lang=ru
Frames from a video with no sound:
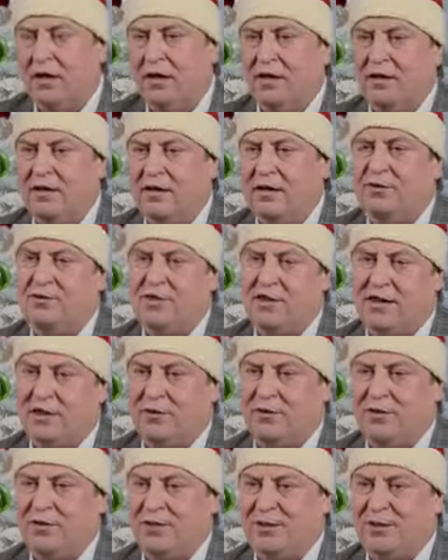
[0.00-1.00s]
я
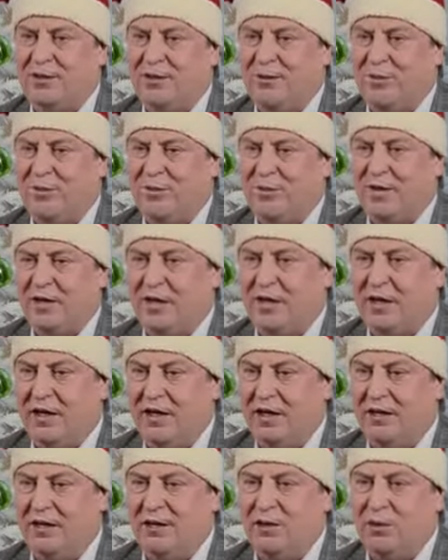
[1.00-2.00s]
всех вас,
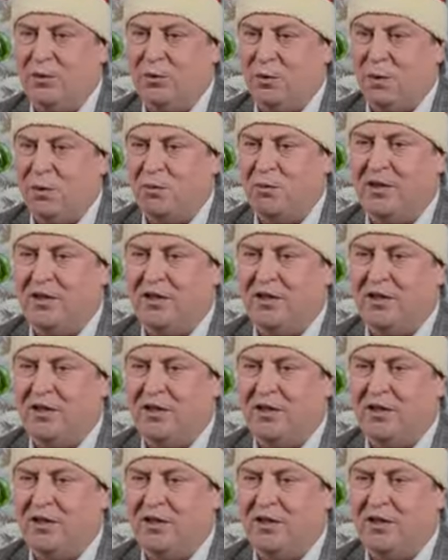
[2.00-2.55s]
дорогих любимых,